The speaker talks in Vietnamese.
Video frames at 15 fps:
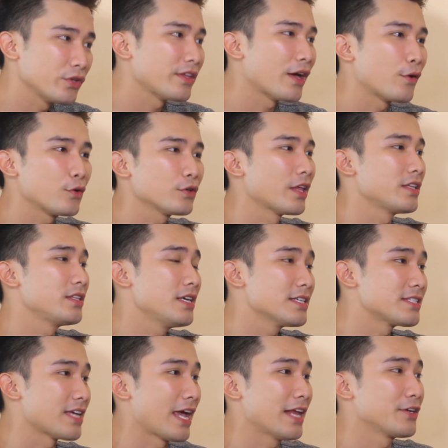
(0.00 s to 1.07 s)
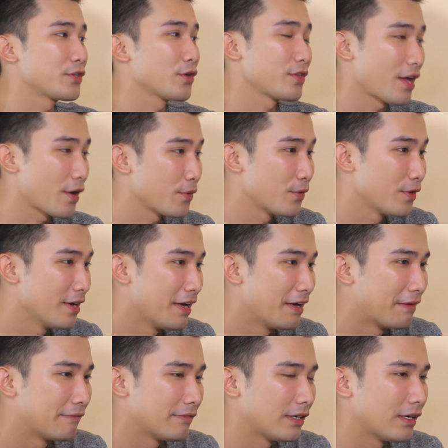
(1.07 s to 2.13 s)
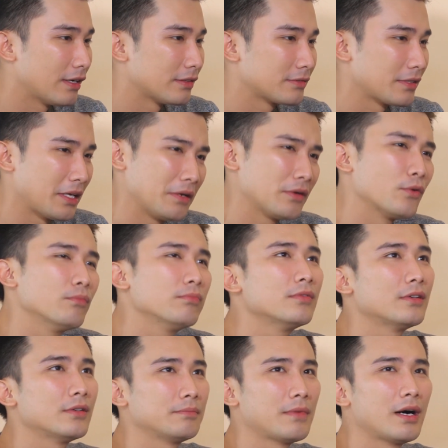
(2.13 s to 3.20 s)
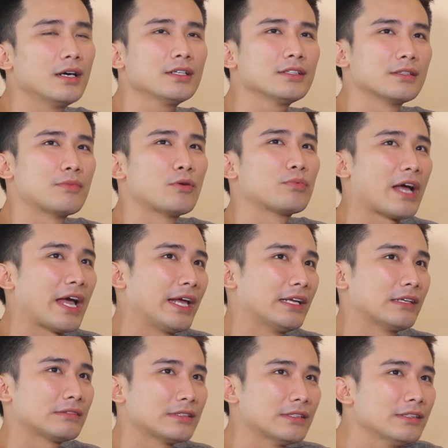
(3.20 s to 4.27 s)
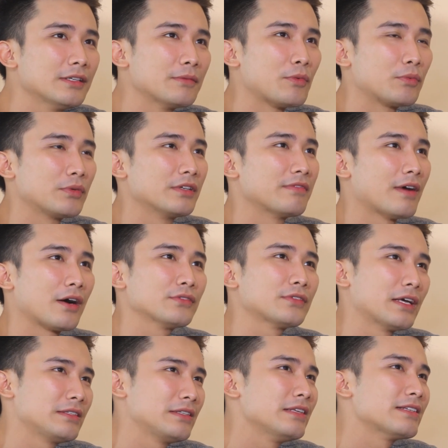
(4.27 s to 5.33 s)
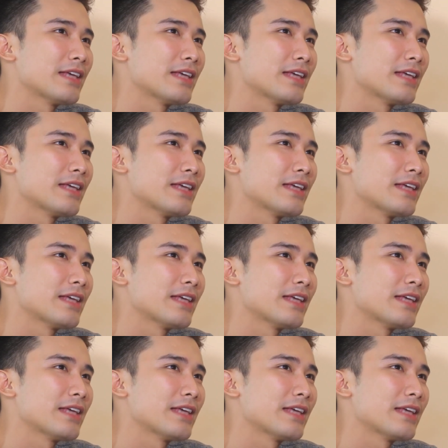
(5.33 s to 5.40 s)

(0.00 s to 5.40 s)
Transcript: cho nhau, có thể chia sẻ được cho nhau. Và Thiện cũng mơ ước được một ngày cưới được một người vợ có thể chia